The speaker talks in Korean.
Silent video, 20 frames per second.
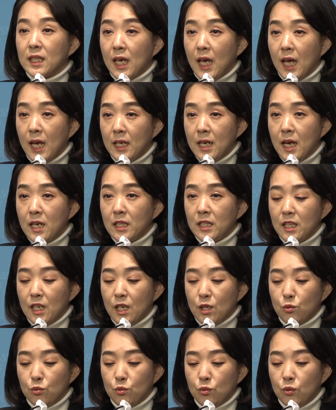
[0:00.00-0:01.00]

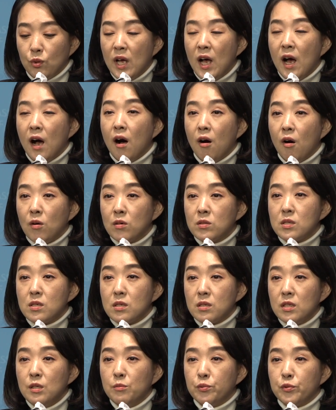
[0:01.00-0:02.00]
계략이라고
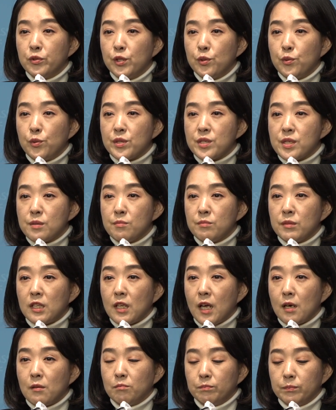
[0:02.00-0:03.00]
억지를 부리고
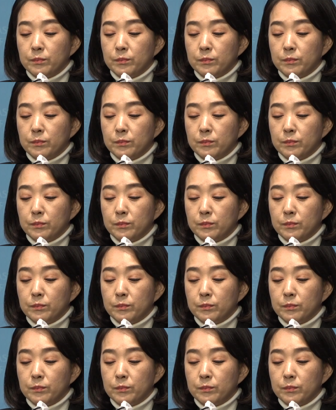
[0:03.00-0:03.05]
있습니다.